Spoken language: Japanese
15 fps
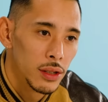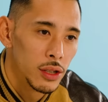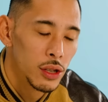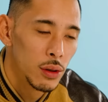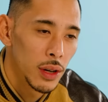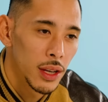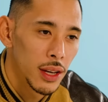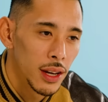
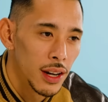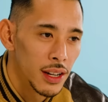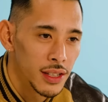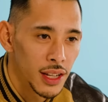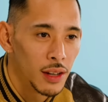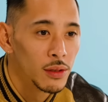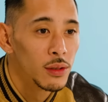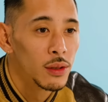受話器から
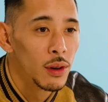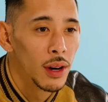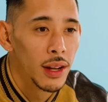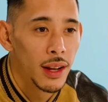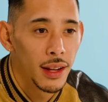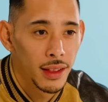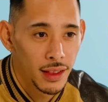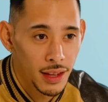サウンドが
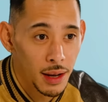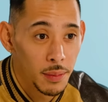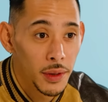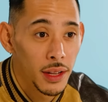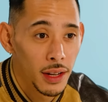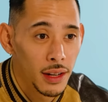鳴ったみ